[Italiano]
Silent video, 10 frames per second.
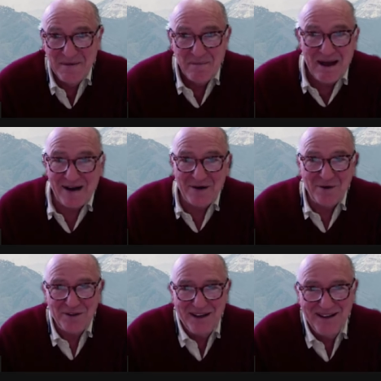parlo
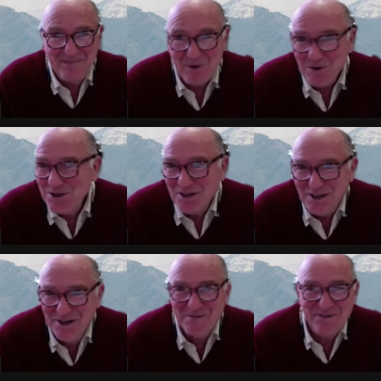da pochi
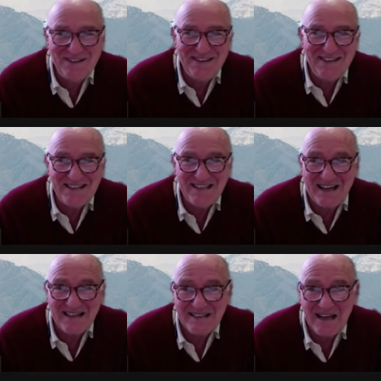chilometri di
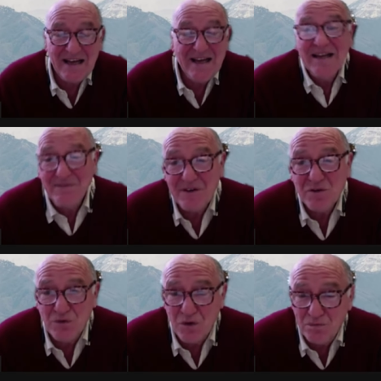distanza, il
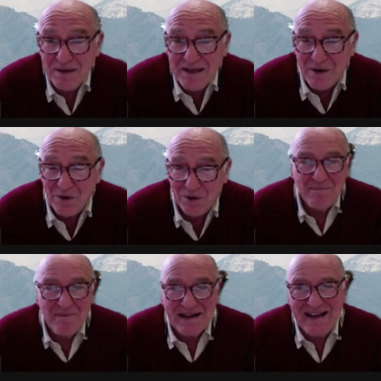Vesuvio è un pericolo.
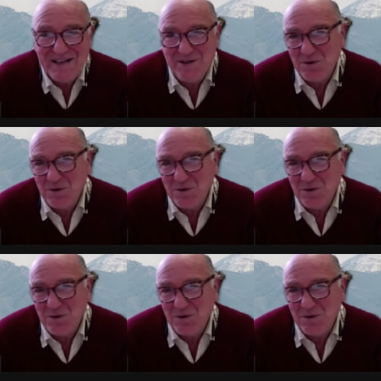Perché sto